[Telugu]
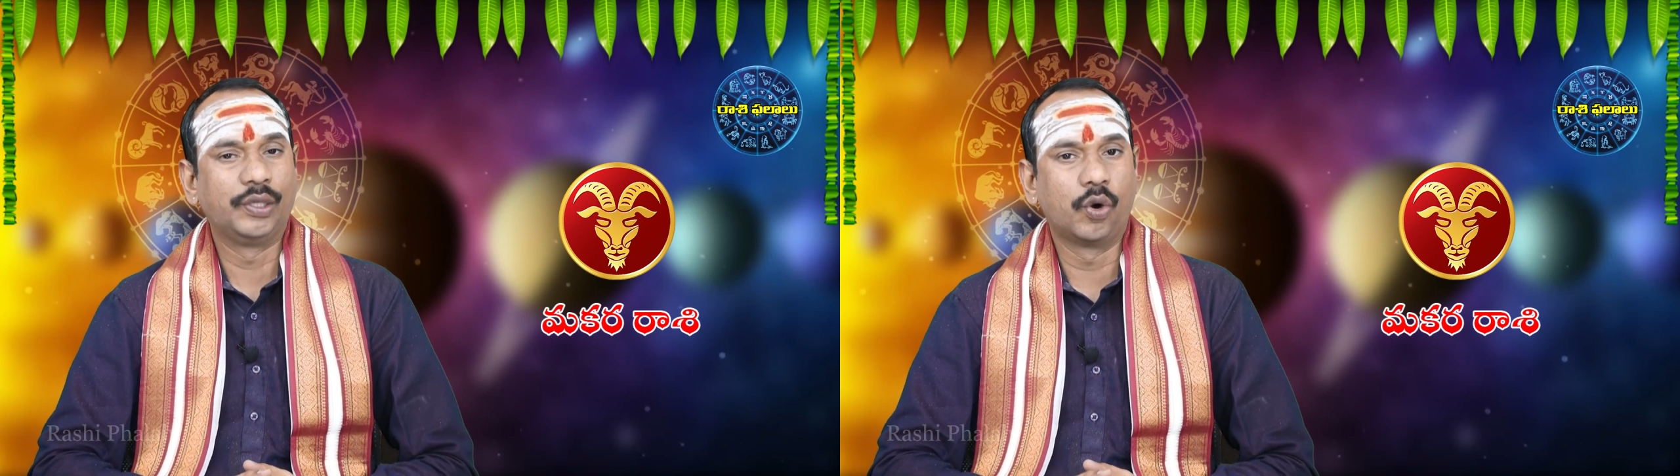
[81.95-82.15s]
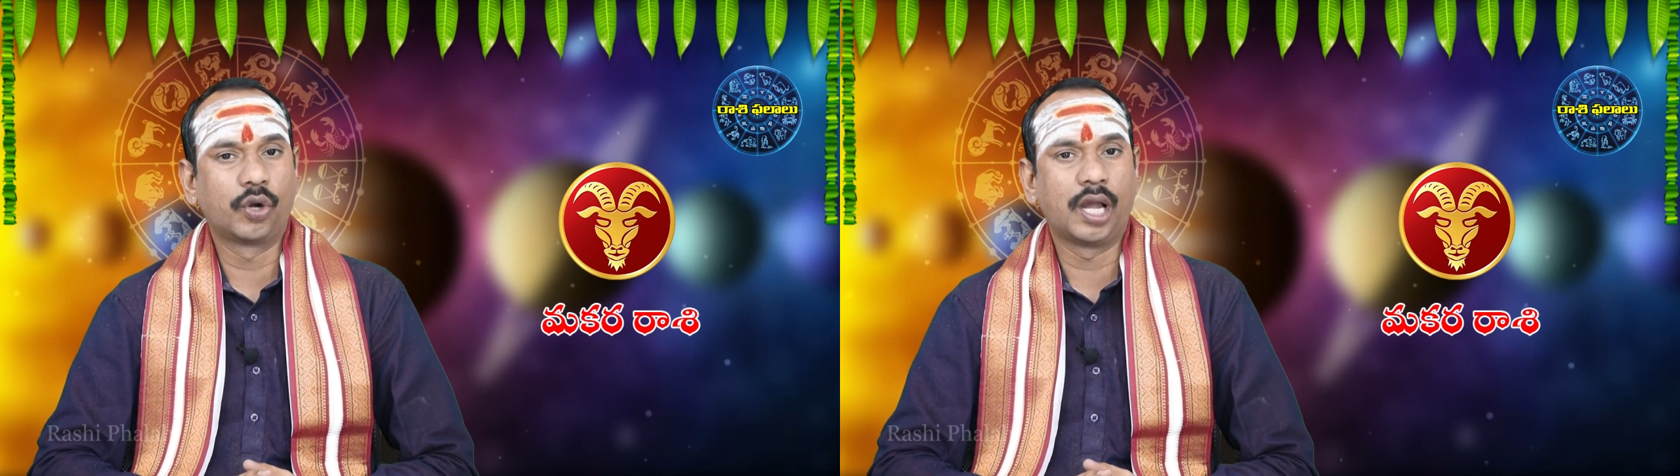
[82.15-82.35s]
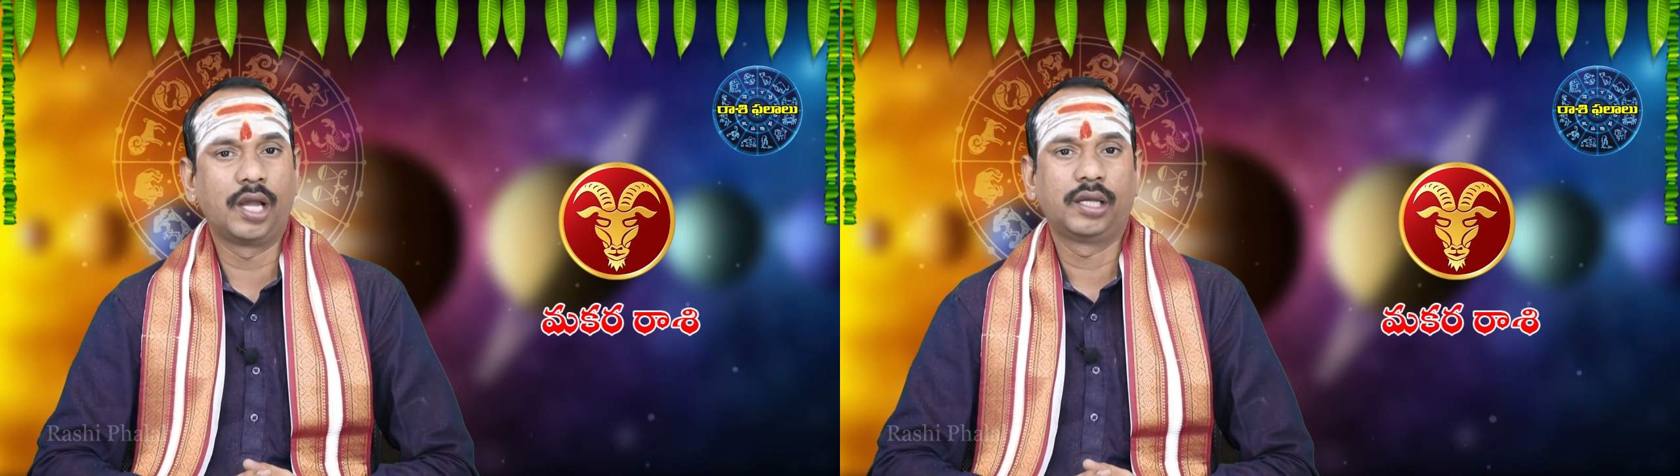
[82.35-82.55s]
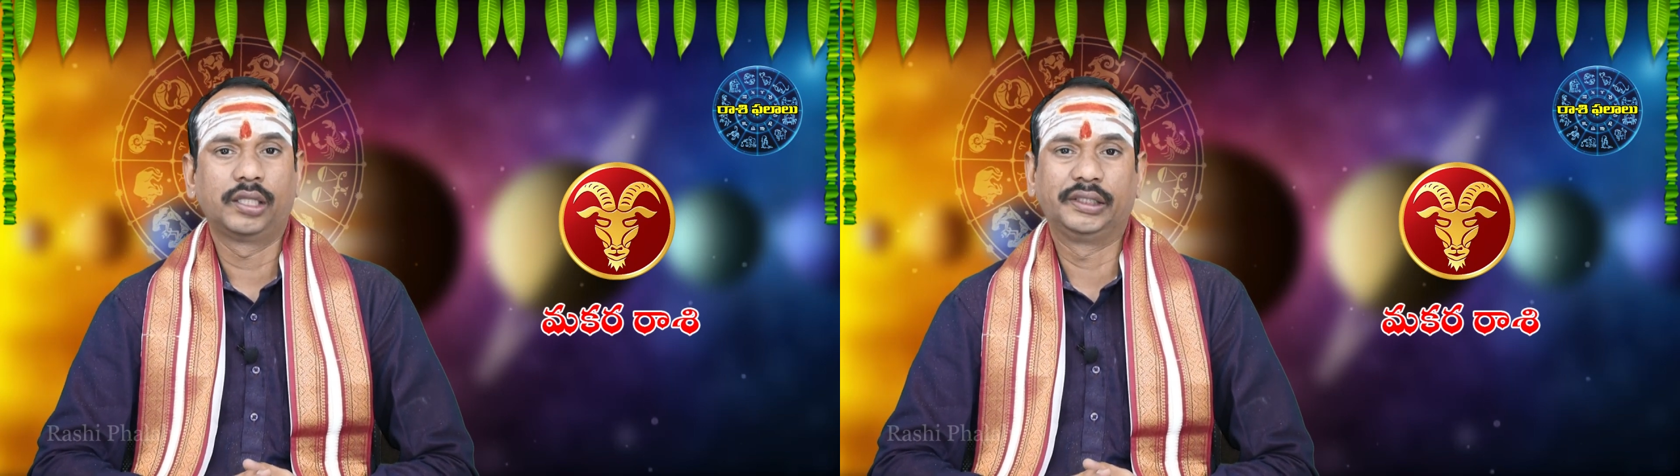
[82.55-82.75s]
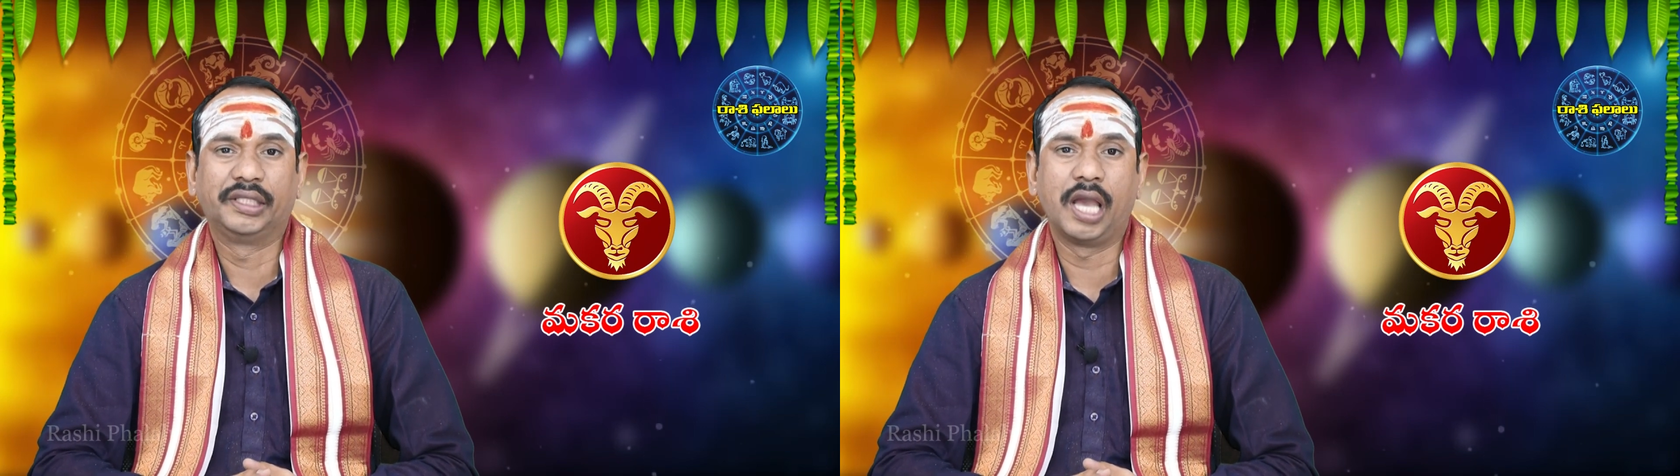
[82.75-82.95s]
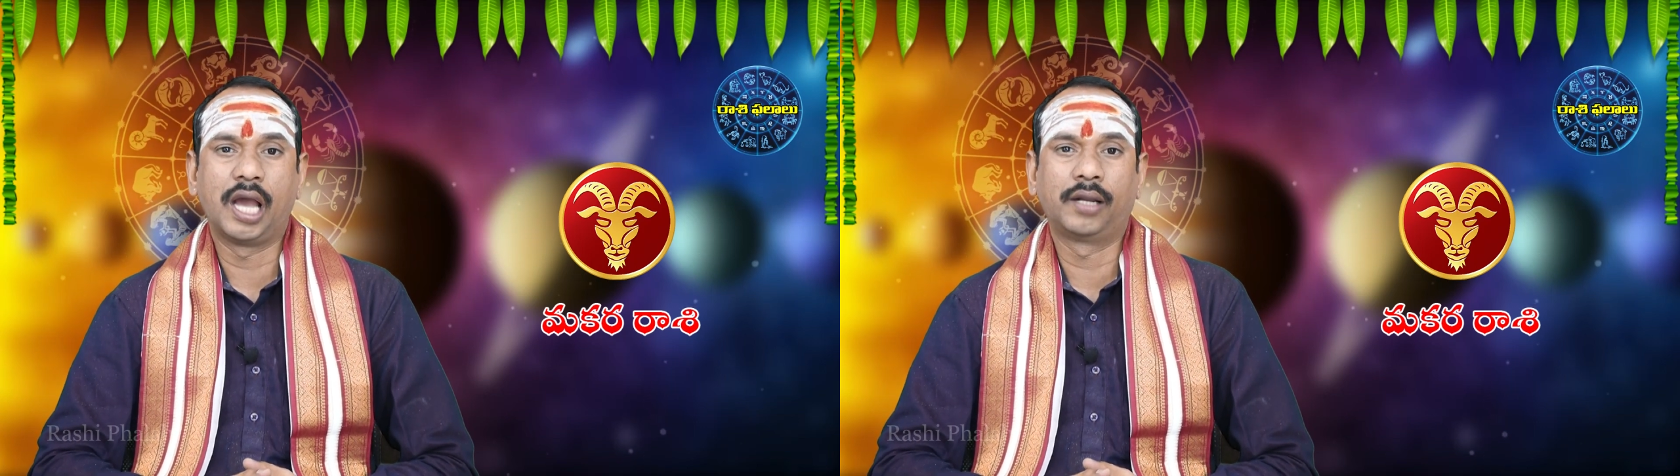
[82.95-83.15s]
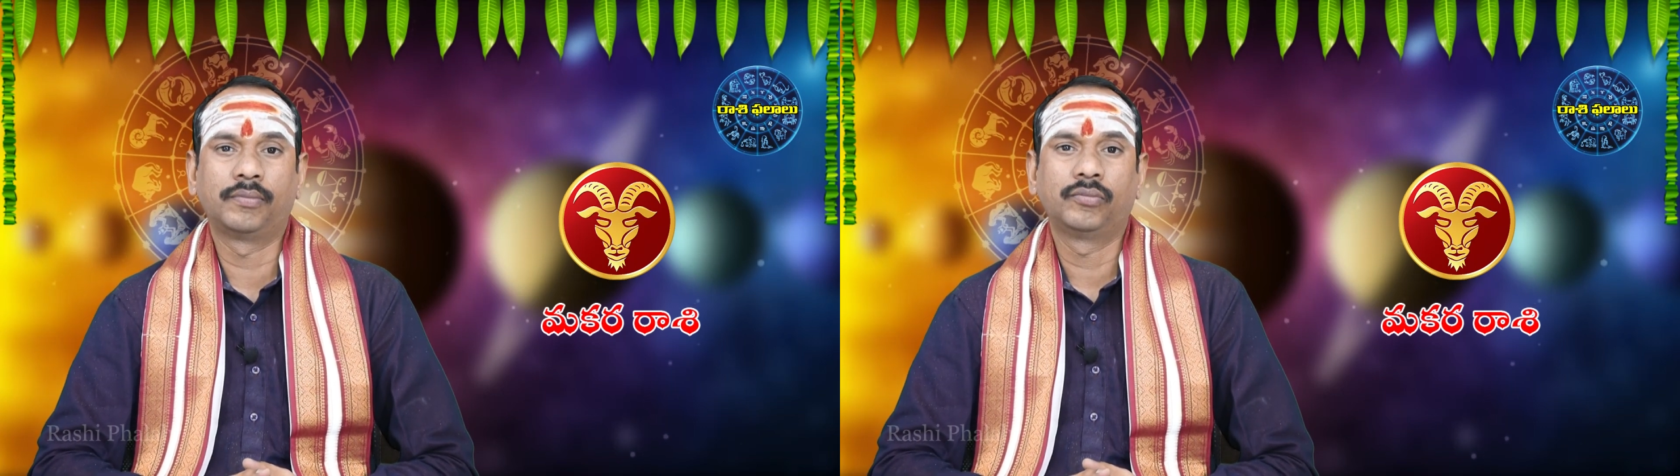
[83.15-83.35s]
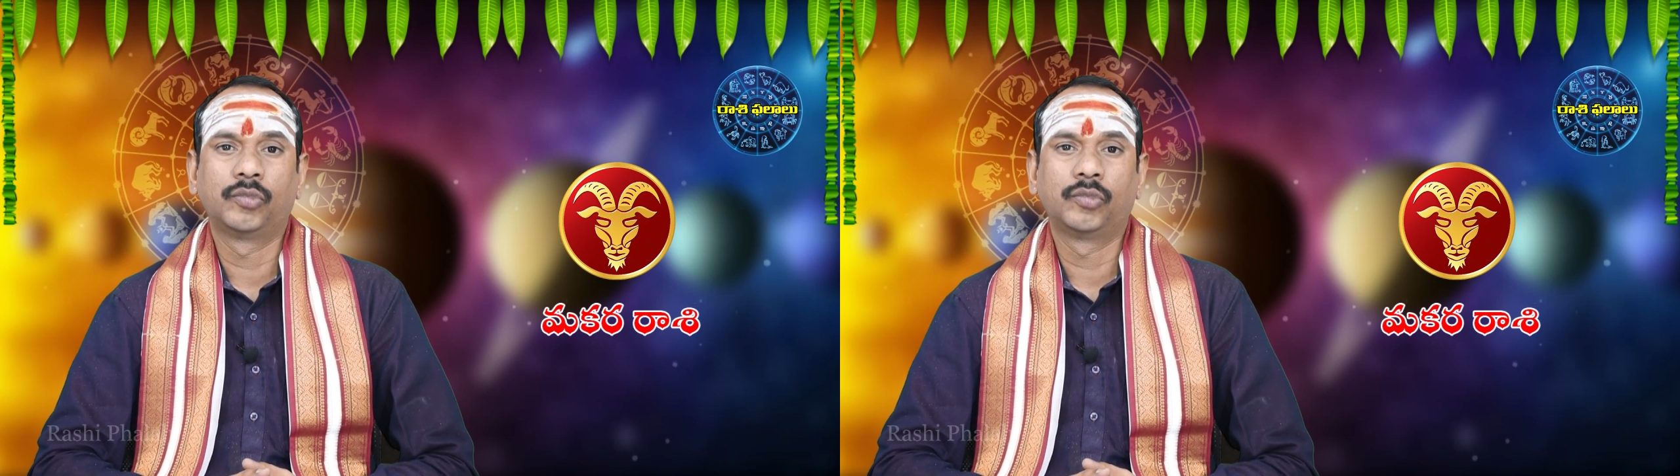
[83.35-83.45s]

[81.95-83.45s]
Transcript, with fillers: యోగ ధ్యానం